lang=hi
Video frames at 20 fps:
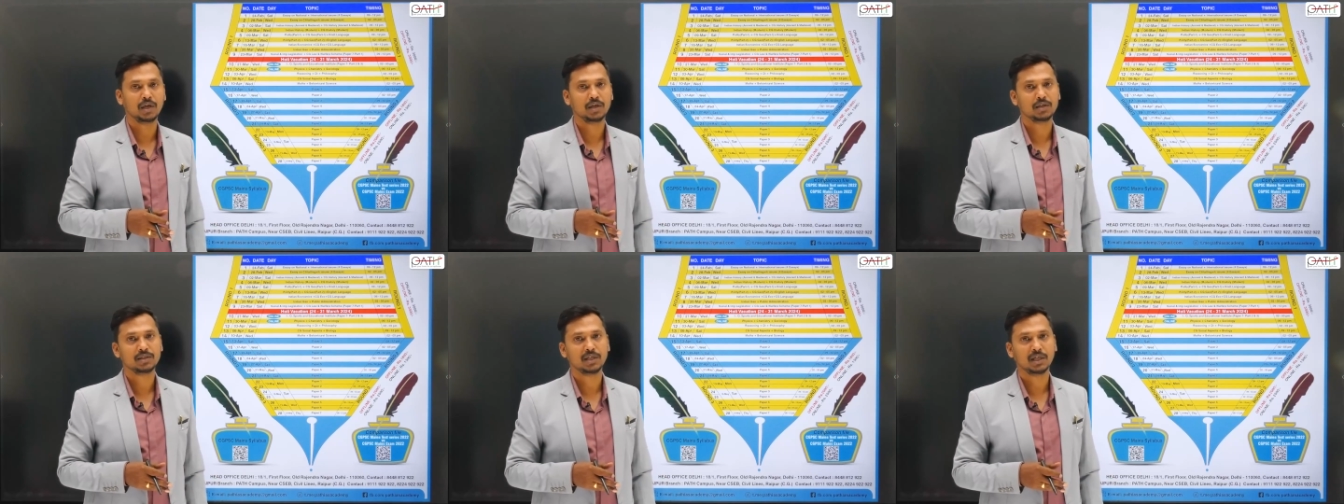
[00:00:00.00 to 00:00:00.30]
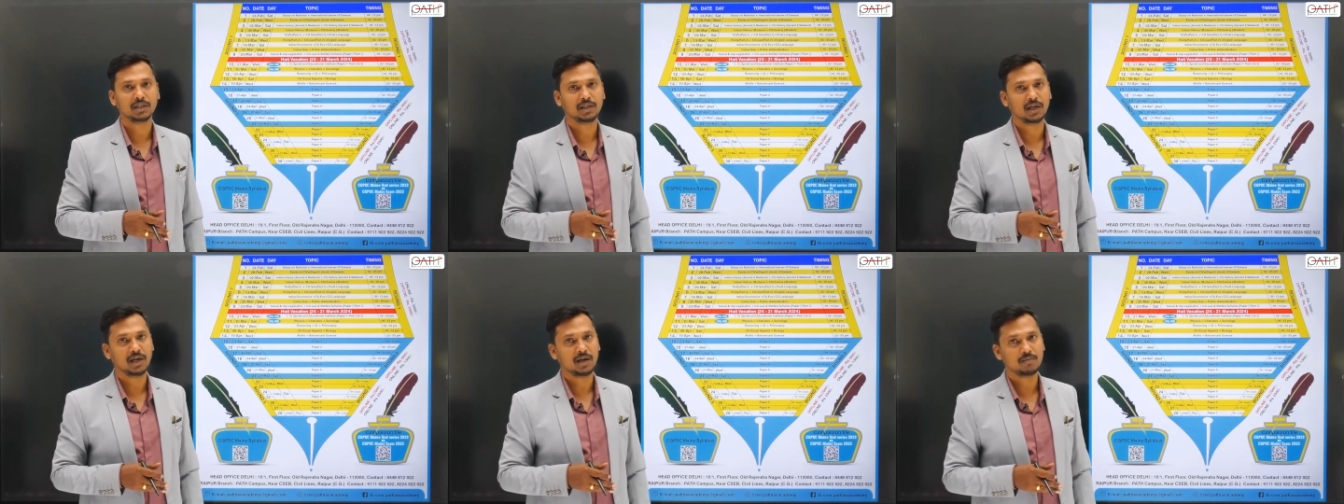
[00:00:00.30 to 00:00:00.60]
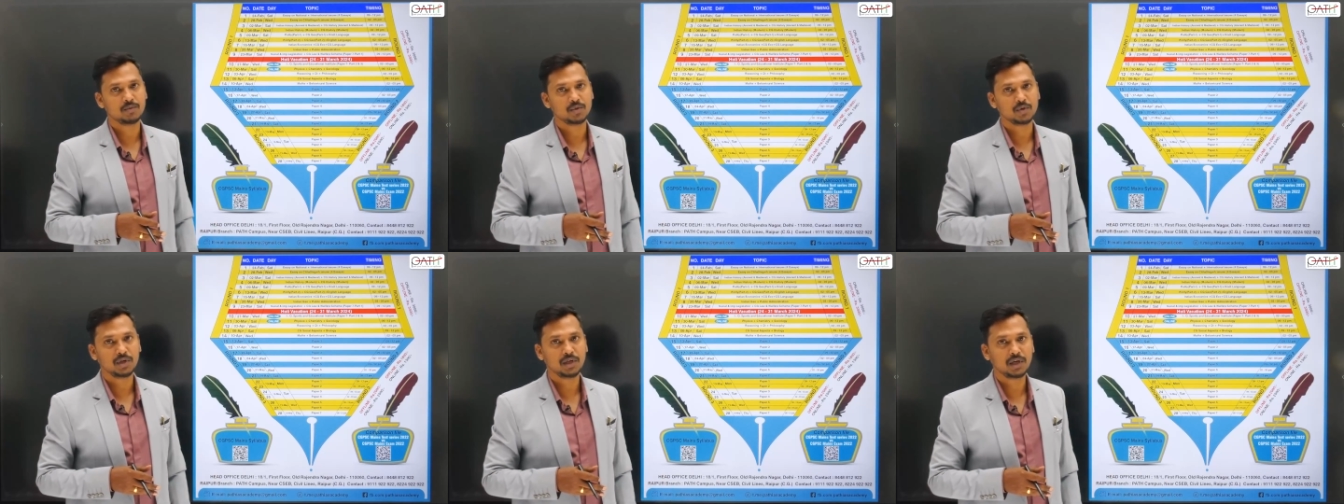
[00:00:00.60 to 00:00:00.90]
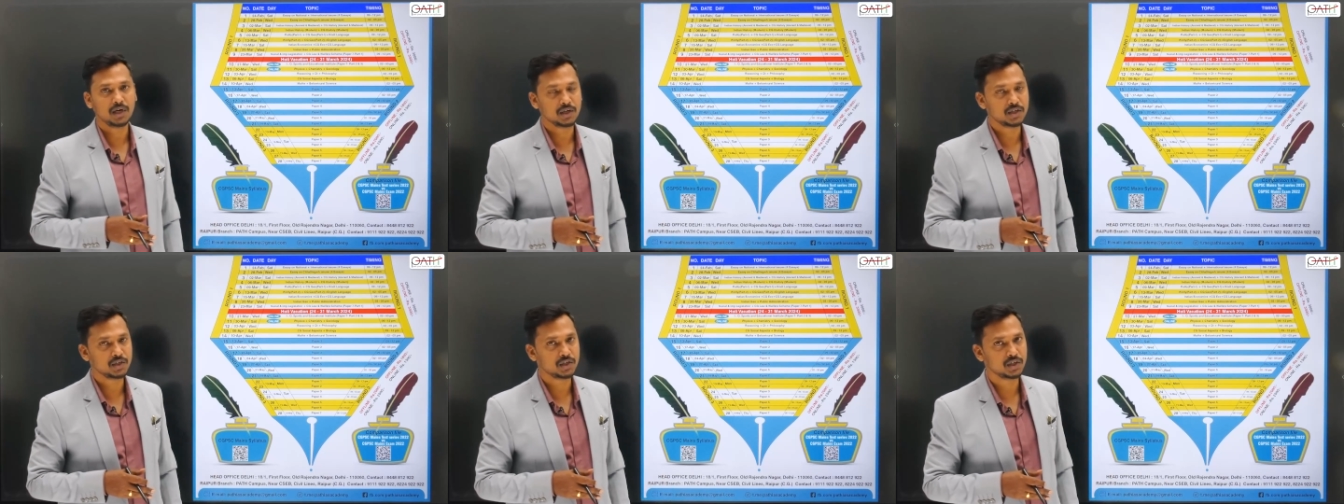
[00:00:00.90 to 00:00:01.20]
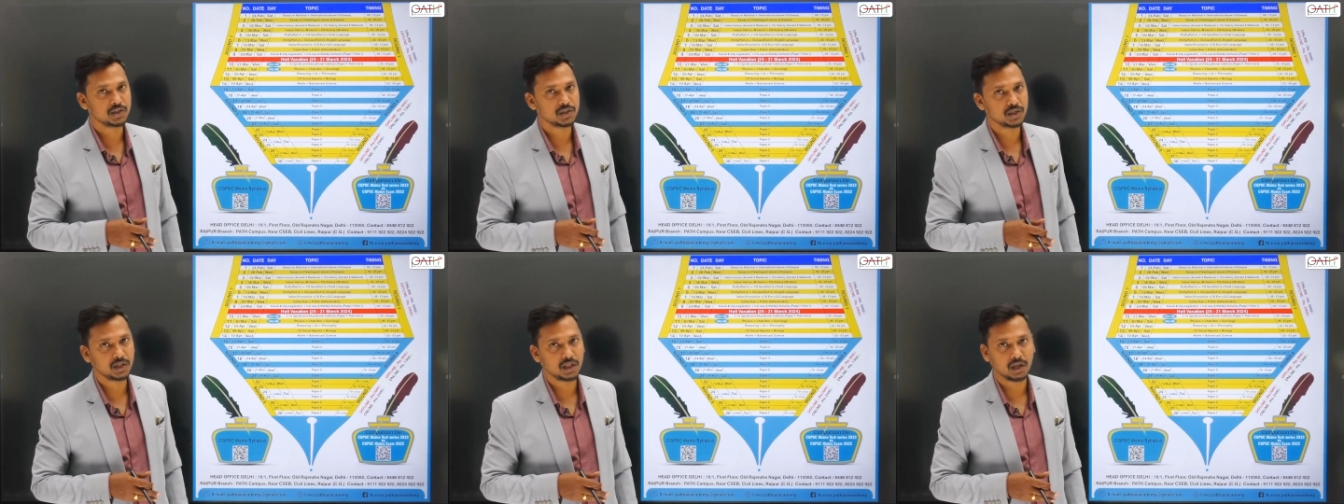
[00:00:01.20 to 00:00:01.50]
एक साथ आप जो है
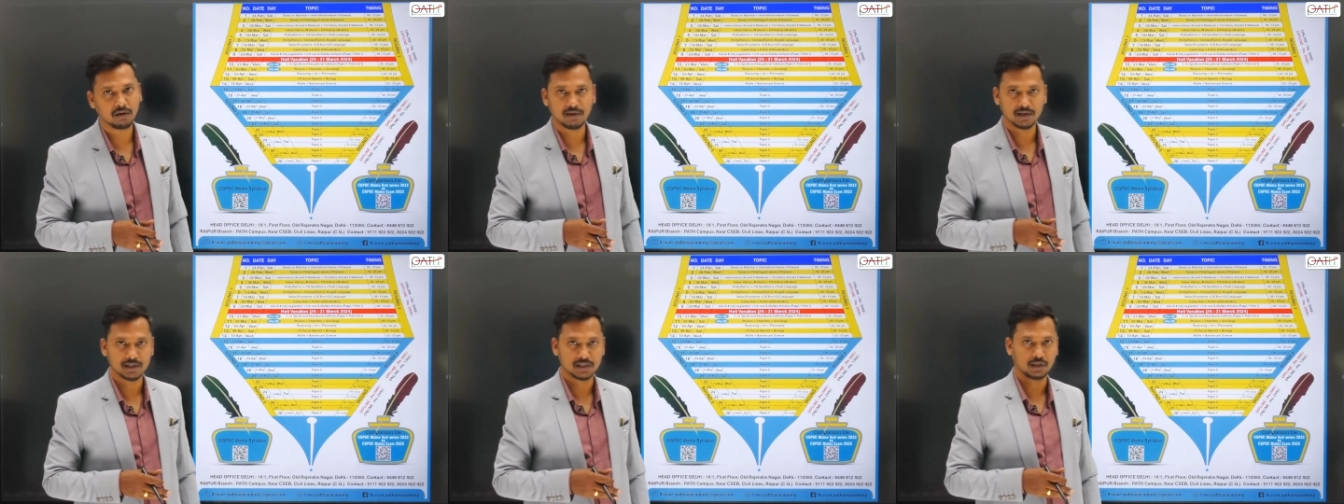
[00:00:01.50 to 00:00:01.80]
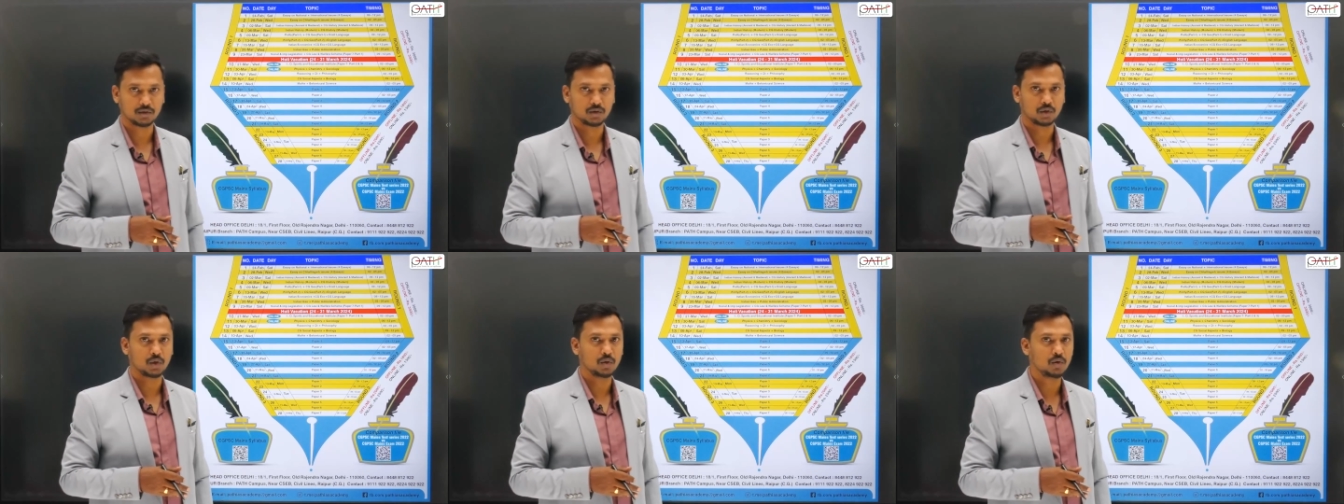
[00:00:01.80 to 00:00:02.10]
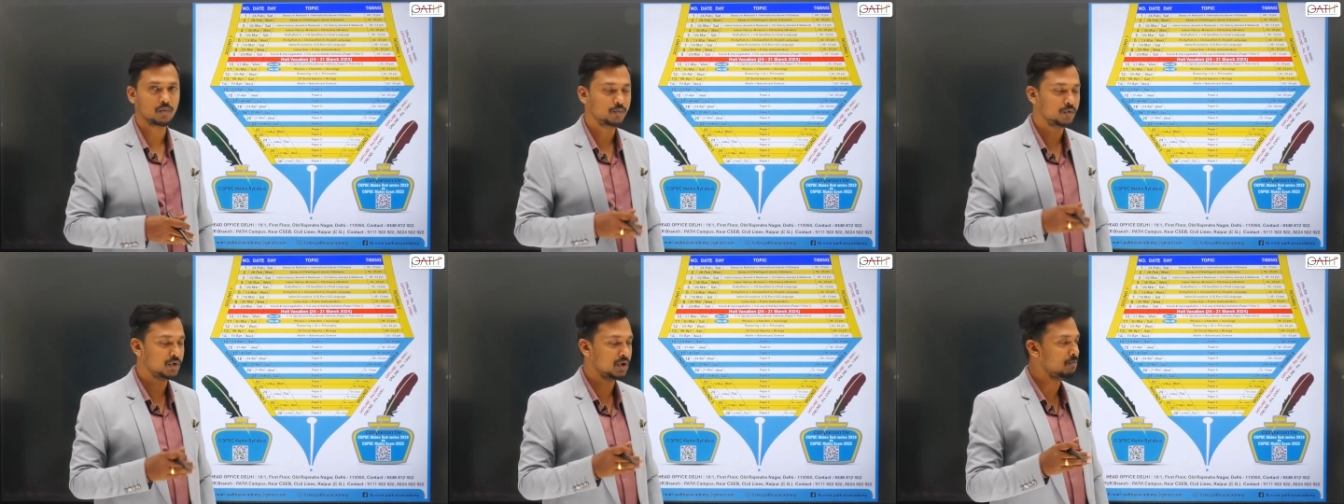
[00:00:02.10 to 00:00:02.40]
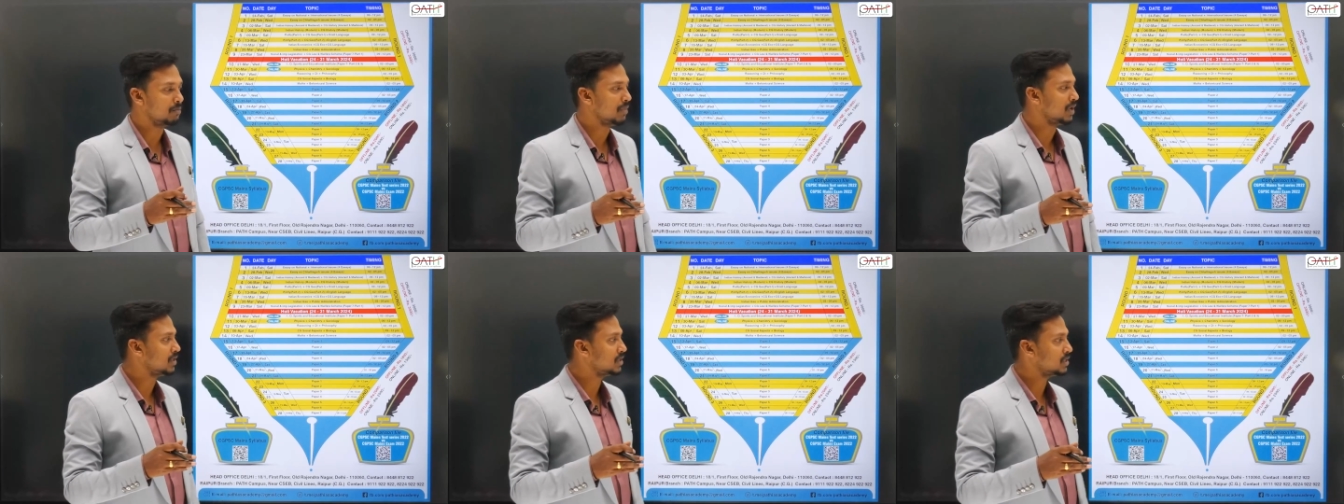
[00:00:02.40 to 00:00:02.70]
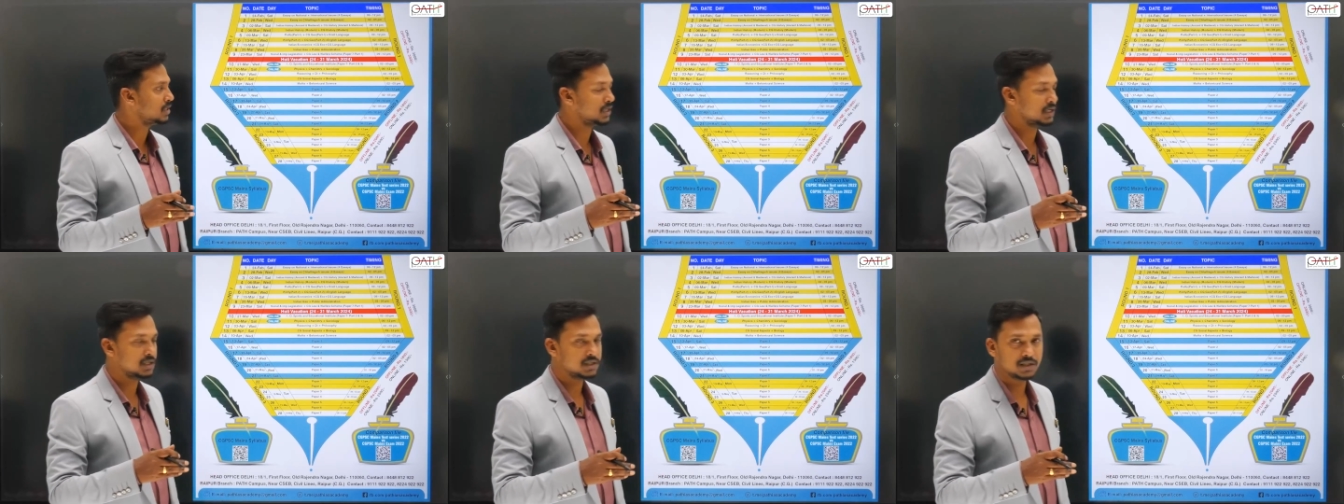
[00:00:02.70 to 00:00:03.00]
रजिस्ट्रेशन करवा सकते हो पूरे
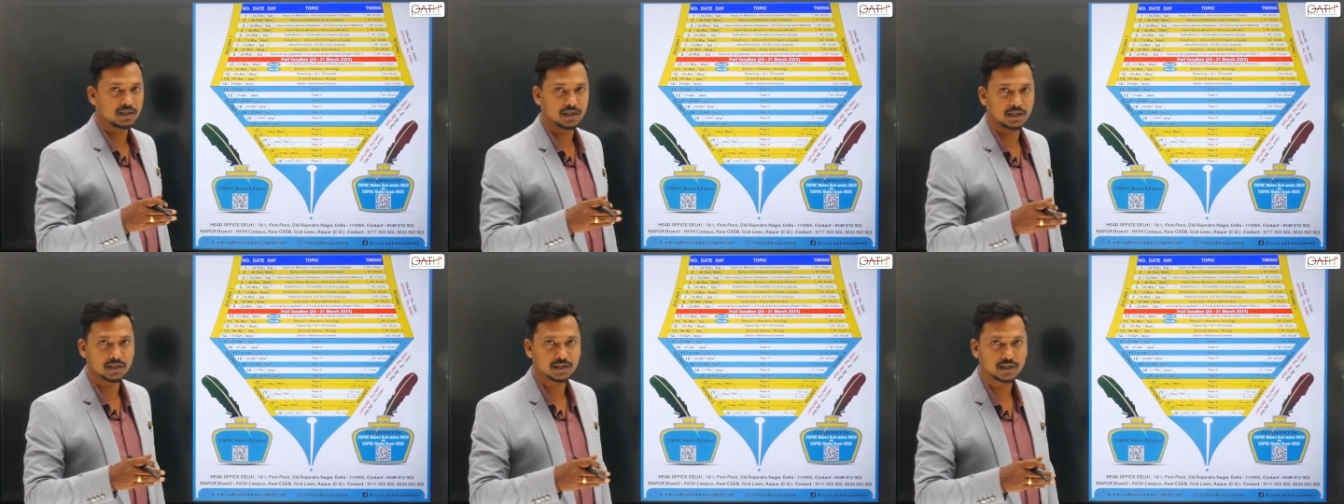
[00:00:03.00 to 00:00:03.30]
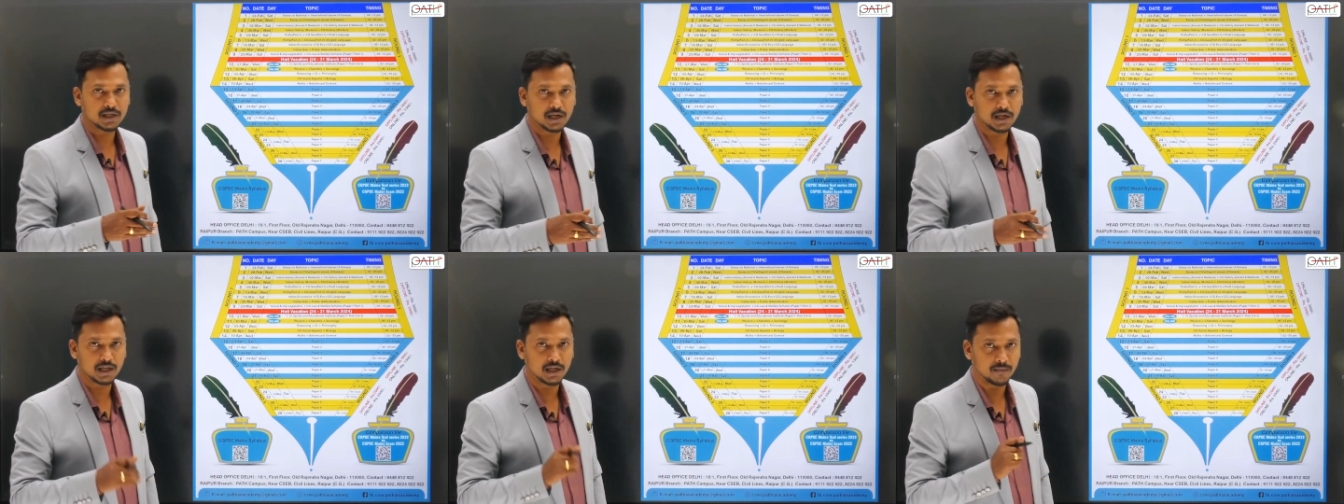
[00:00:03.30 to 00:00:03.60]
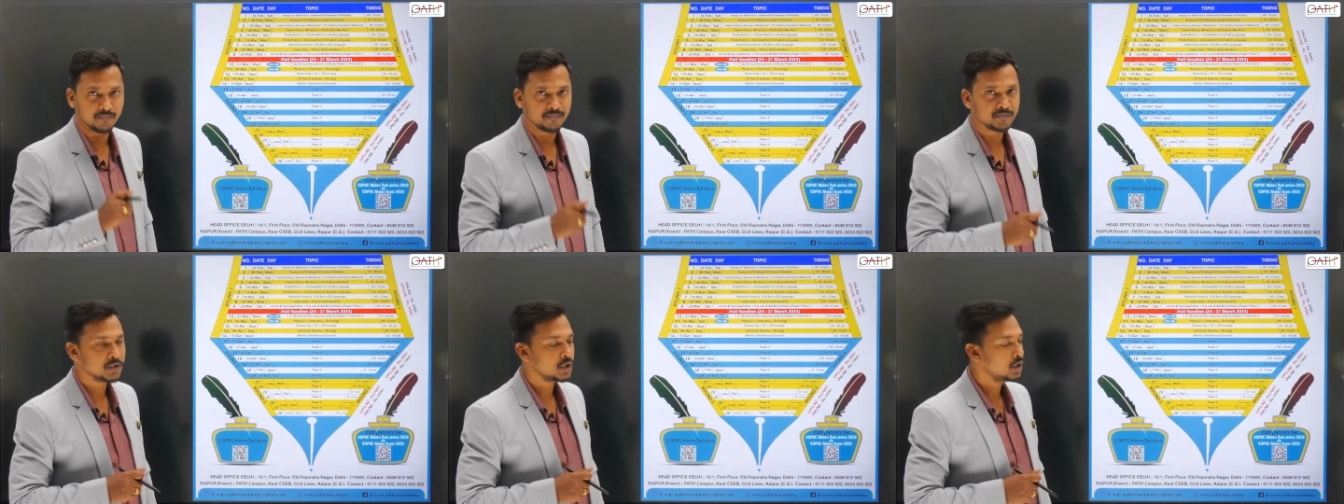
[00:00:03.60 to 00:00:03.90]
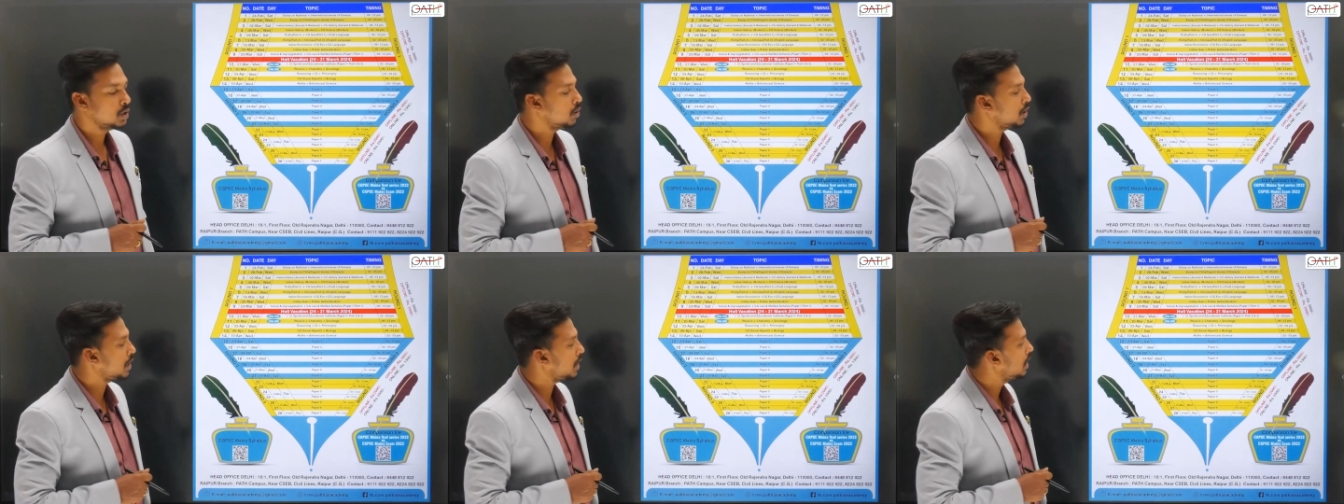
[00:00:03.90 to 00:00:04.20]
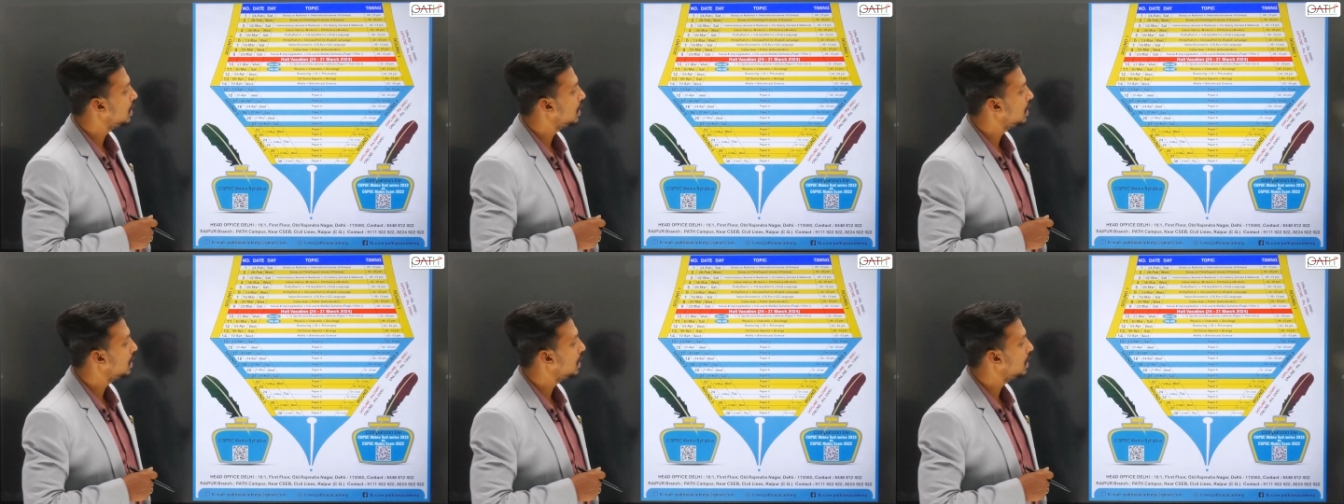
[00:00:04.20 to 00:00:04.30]
मेन्स टेस्ट सीरीज के लिए ओके